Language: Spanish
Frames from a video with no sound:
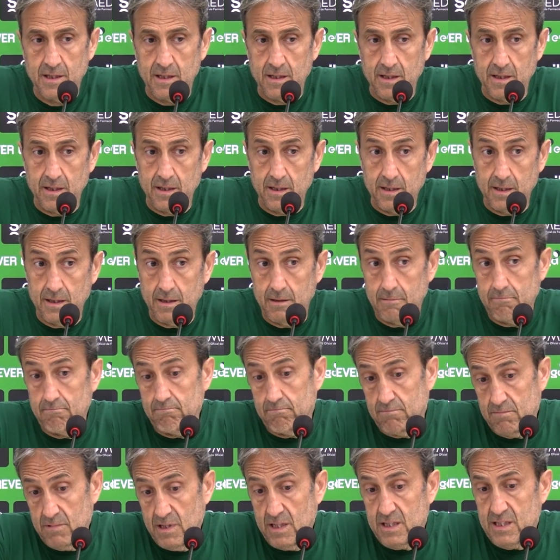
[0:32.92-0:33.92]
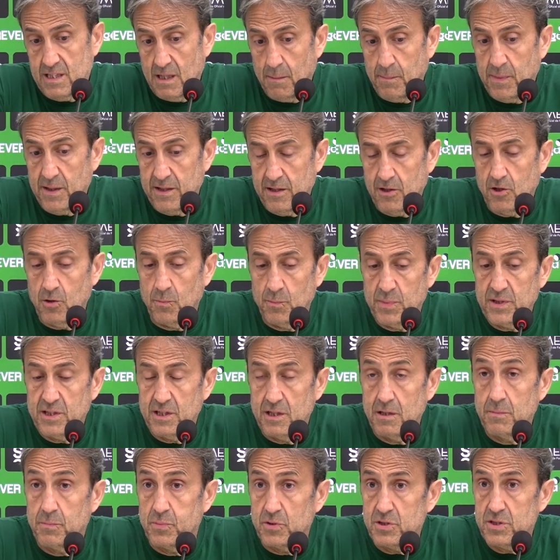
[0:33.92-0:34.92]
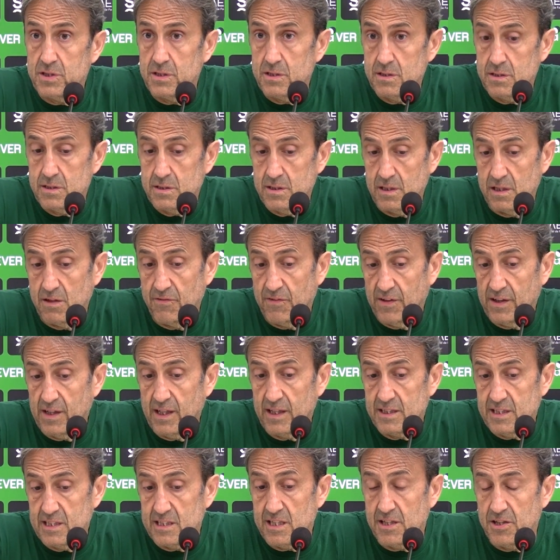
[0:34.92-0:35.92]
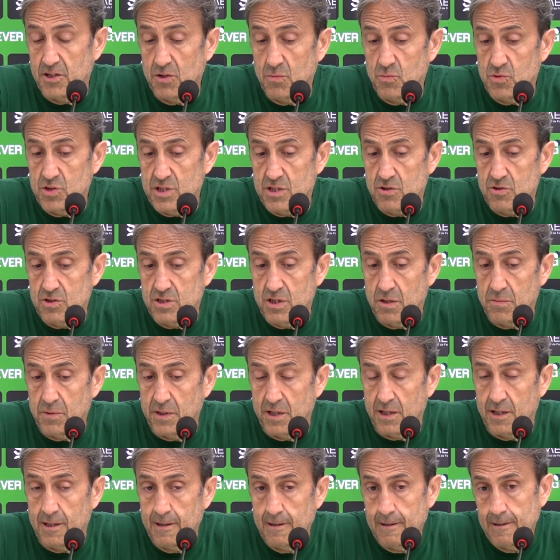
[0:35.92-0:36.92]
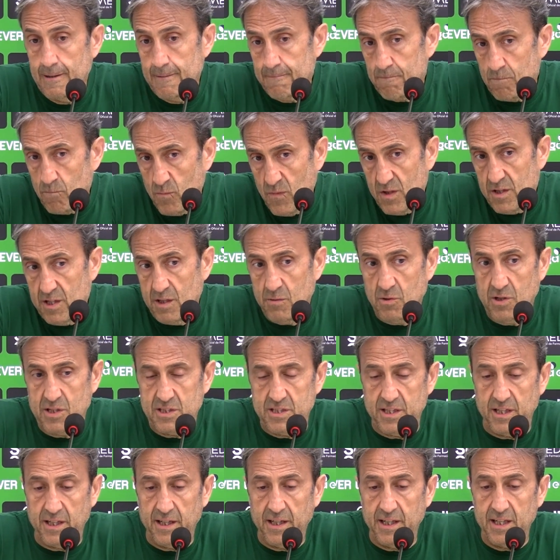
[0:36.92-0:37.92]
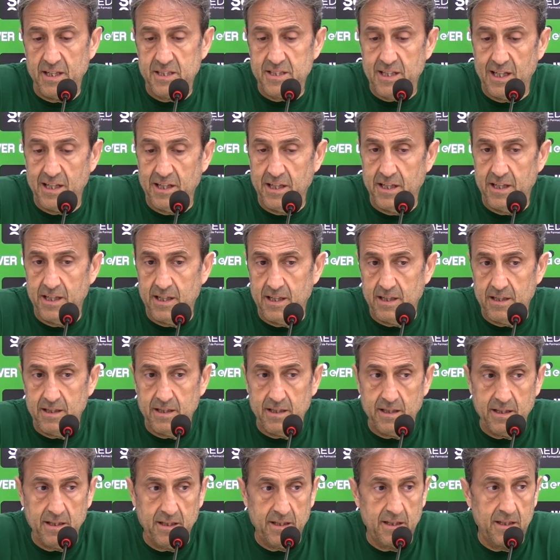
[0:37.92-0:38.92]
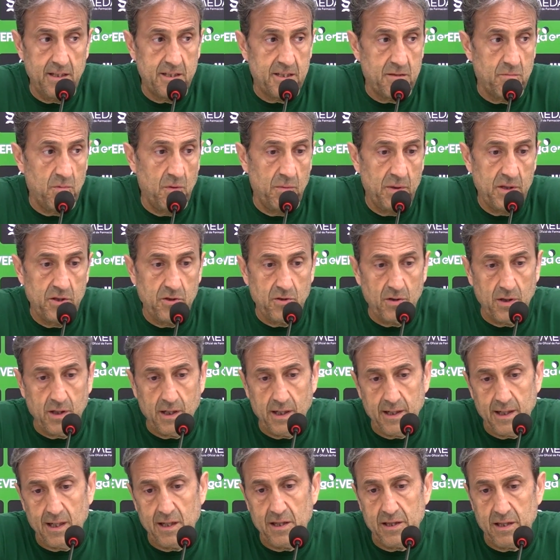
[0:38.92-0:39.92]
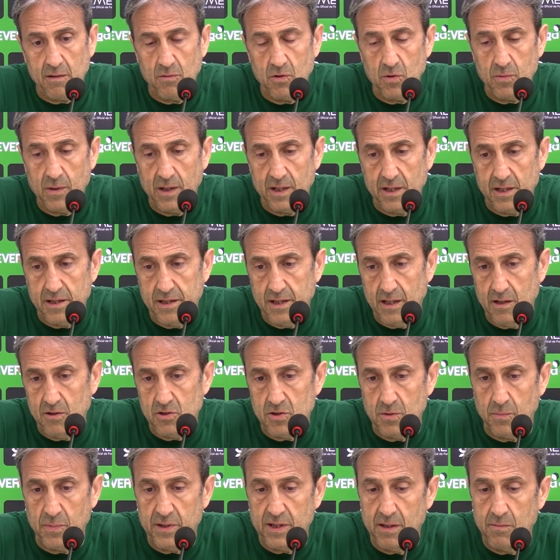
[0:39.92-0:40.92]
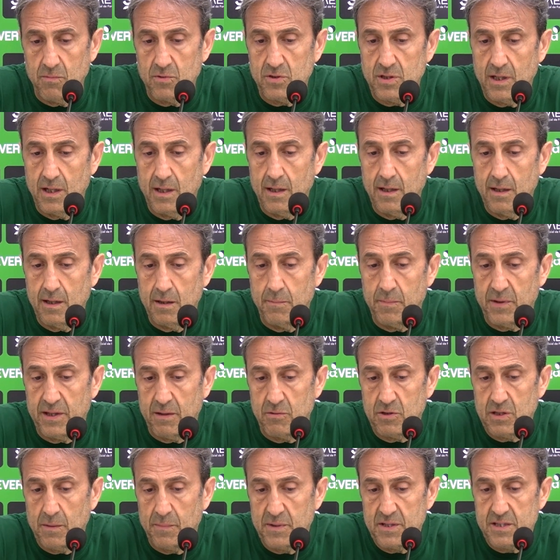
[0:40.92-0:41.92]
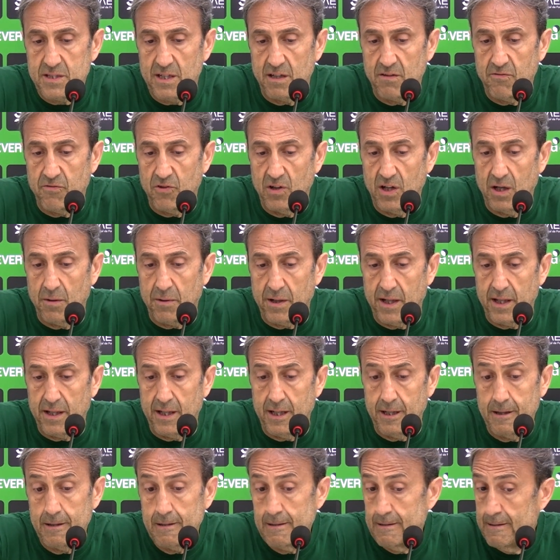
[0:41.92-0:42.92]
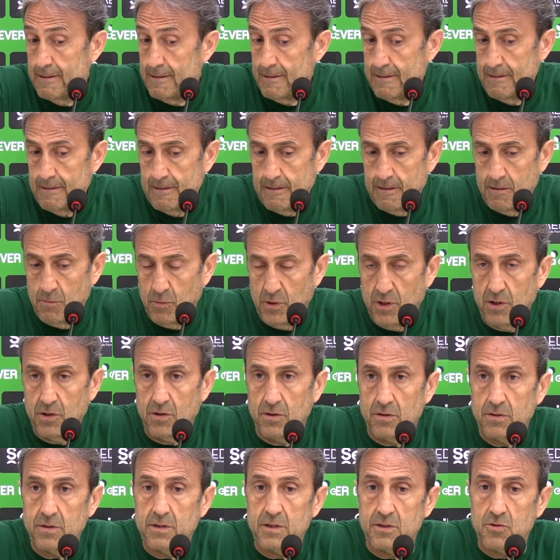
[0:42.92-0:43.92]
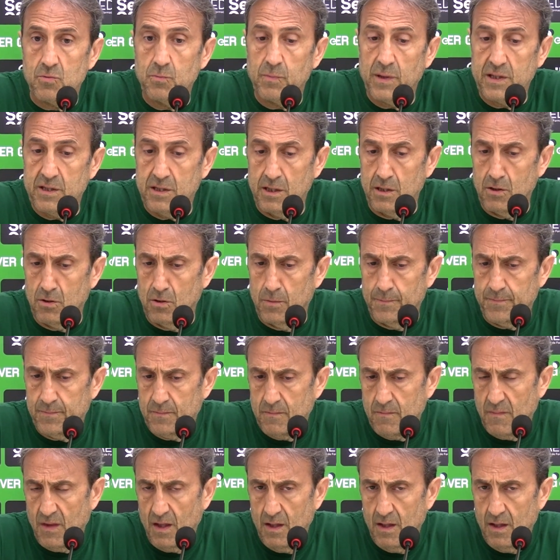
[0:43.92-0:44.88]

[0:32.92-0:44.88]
eh, eres capaz de competir, pues eh, significa que estás haciendo muchas cosas bien. Tenemos que seguir en esa línea. Desde ese momento que analizamos Valencia, nos empezamos a, empezamos a pensar en Fuenlabrada. Y bueno, es un partido